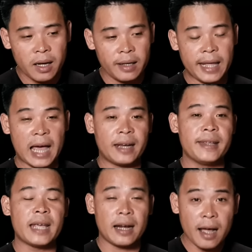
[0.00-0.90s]
nhà thì
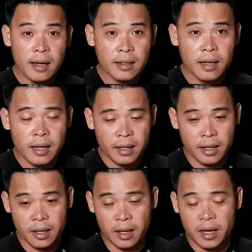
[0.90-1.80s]
nhà đất
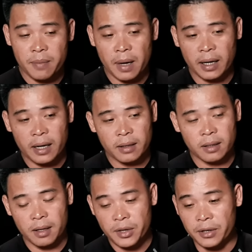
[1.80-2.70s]
thì ờ, khi mà
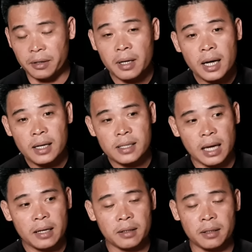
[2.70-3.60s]
giữa đó
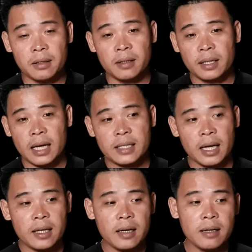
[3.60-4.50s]
sẽ thường thường người ta
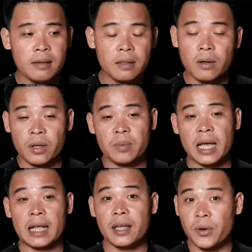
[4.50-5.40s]
sẽ dính nước đồ trong
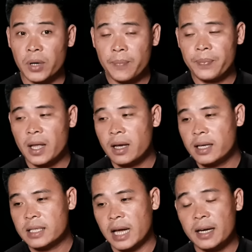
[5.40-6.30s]
nhà nhiều á
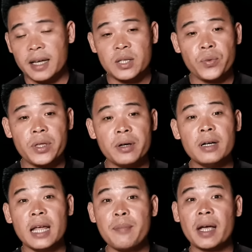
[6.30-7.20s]
sẽ đi xuống dưới
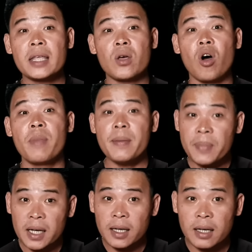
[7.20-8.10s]
lấy mấy cái cho bếp
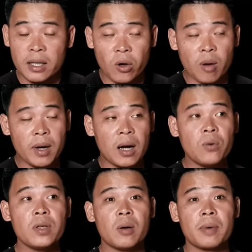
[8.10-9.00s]
á cái cho mà
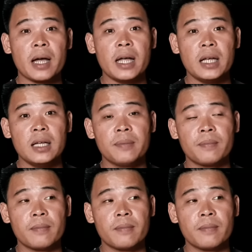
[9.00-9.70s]
nấu trong cái